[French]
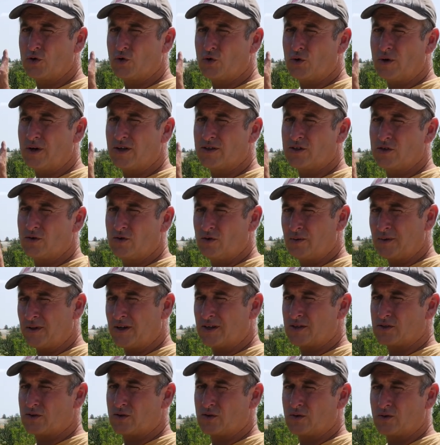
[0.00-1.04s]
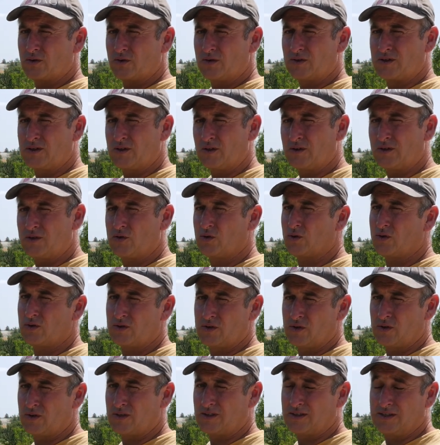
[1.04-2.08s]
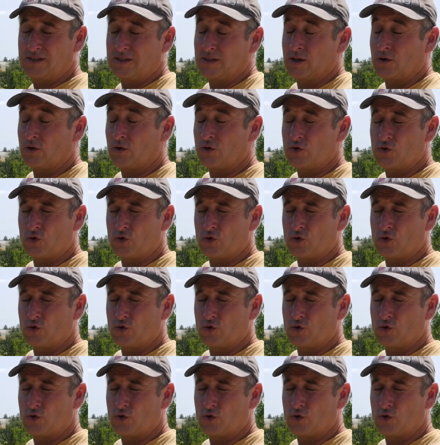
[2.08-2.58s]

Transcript: droite de manière à ce que si, si quelqu'un